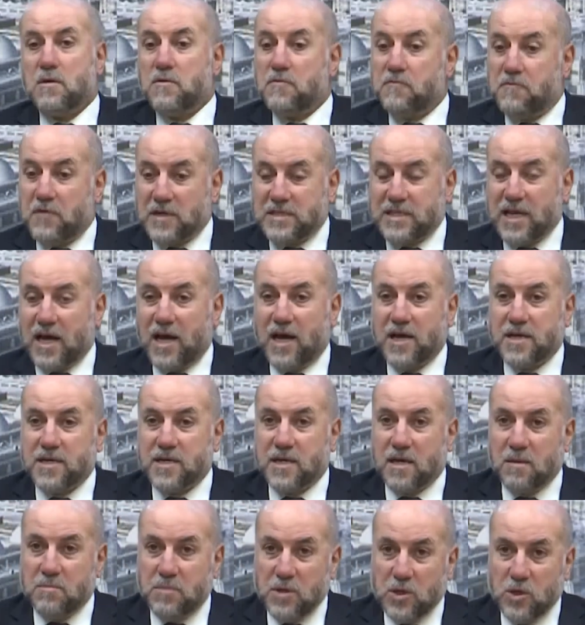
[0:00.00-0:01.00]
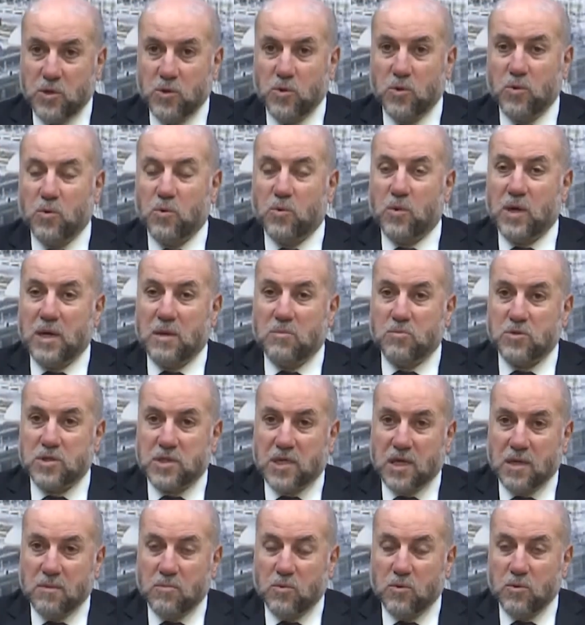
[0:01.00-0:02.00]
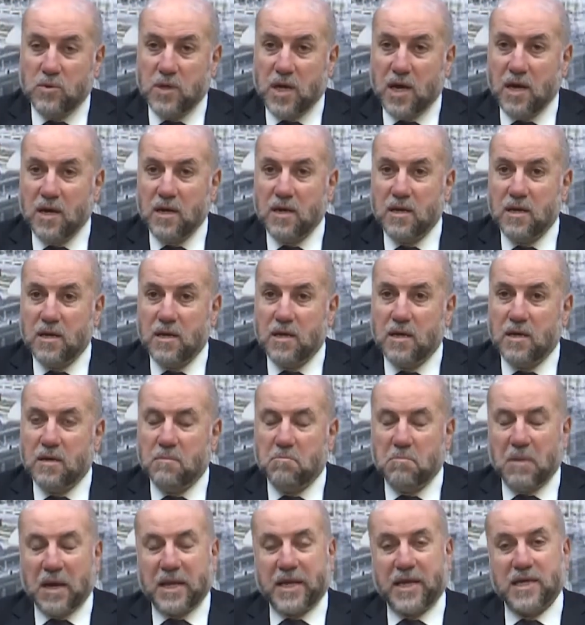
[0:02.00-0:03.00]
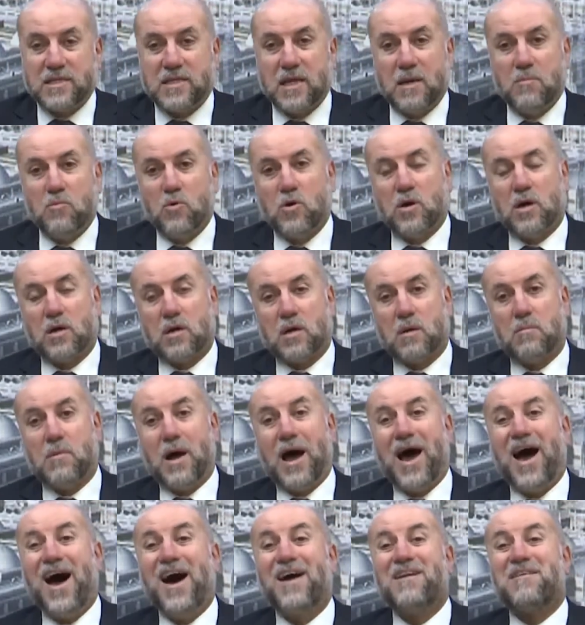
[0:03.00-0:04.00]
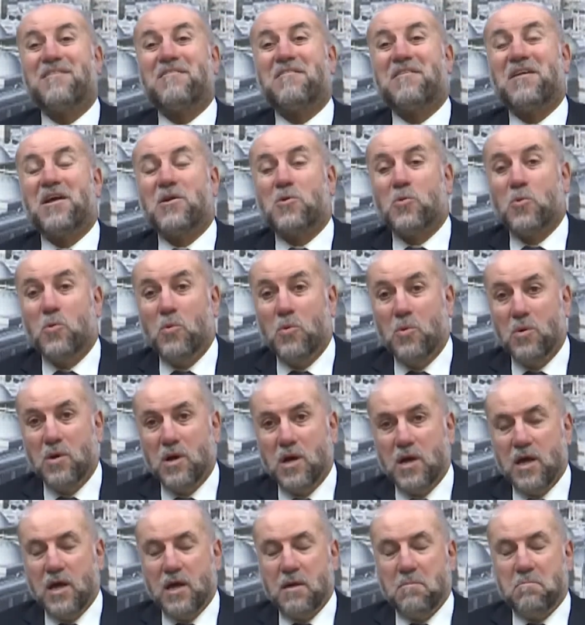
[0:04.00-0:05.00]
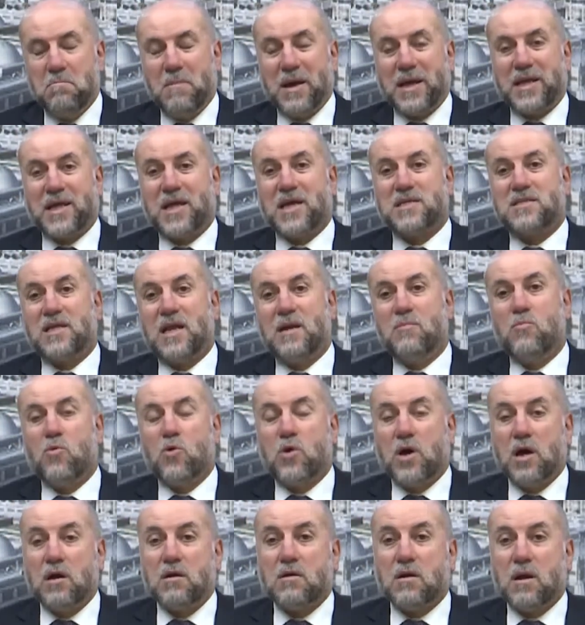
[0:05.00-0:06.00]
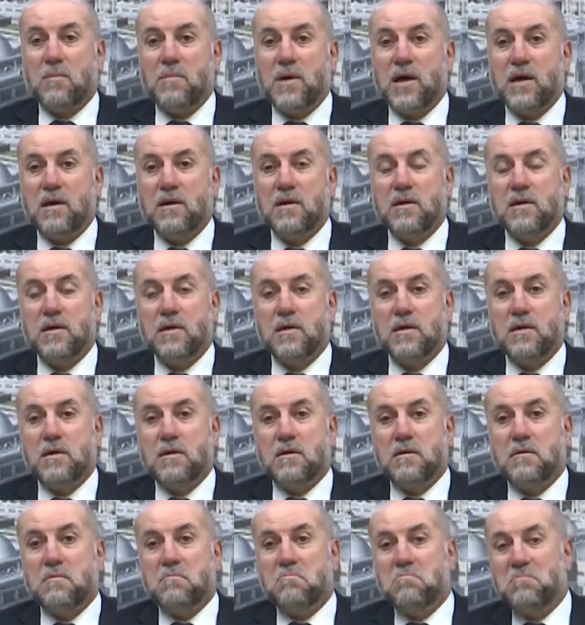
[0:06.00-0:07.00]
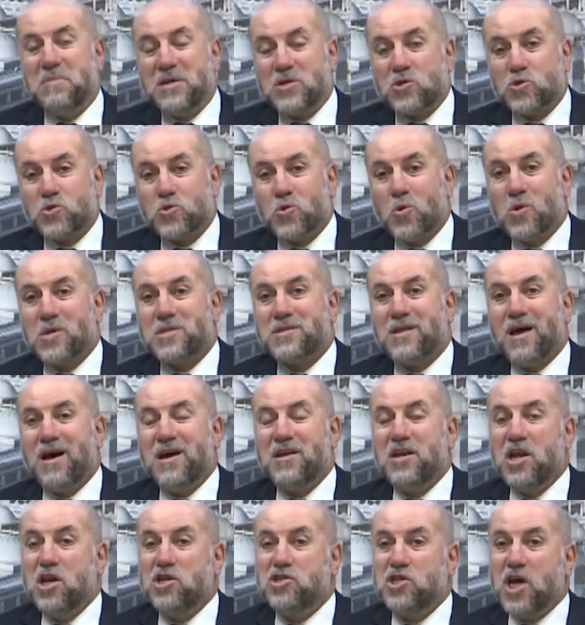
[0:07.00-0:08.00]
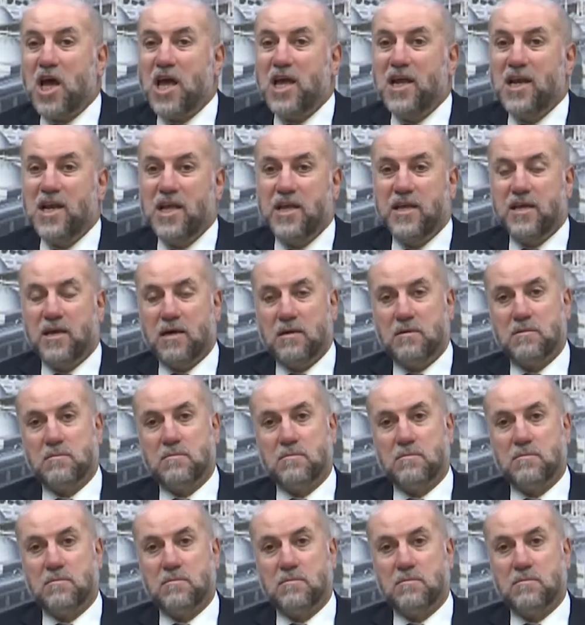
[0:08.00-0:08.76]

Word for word: فتح النبي والمسلمون مكة المكرمة حرروا مكة المكرمة من سلطان الجاهلية